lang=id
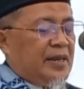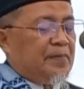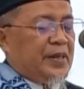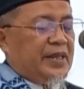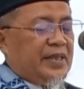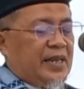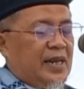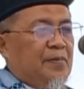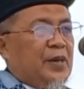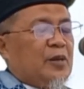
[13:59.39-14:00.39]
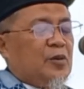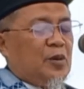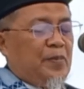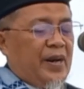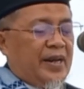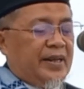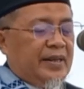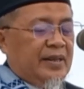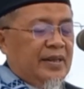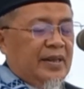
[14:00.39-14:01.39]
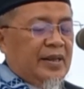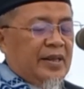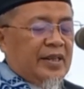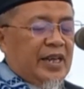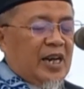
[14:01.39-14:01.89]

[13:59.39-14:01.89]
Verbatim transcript: perintah berkurban yang